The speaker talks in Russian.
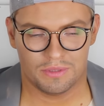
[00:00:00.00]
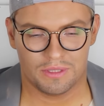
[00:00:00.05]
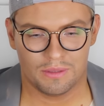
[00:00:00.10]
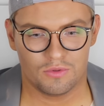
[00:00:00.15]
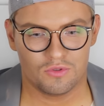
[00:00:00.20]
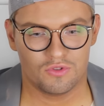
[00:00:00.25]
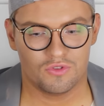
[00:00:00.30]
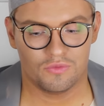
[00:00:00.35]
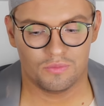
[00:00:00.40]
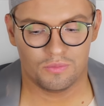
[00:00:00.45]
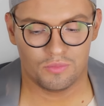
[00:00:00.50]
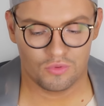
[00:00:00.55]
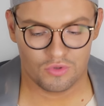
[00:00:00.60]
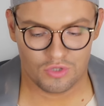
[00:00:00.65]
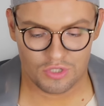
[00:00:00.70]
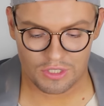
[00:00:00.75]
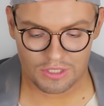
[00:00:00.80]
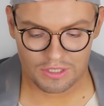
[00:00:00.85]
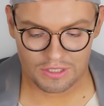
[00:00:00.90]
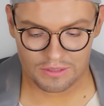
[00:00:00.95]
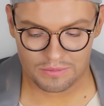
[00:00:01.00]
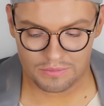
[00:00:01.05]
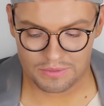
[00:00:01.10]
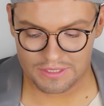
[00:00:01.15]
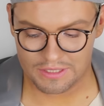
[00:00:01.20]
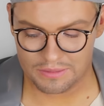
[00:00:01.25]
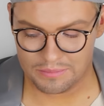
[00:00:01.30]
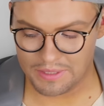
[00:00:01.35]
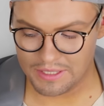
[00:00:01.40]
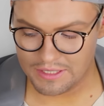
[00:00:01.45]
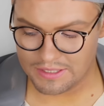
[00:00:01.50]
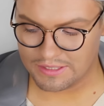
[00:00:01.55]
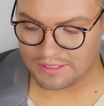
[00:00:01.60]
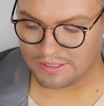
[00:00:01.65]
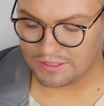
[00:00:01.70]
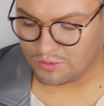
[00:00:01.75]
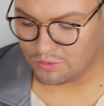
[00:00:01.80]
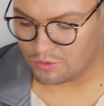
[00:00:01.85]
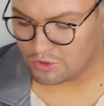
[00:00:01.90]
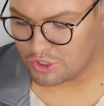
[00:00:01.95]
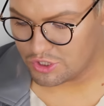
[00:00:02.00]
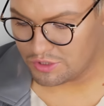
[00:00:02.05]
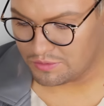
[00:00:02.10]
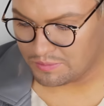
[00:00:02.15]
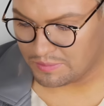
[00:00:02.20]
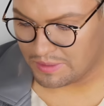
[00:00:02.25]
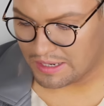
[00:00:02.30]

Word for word: потому что в бюджетном сегменте их очень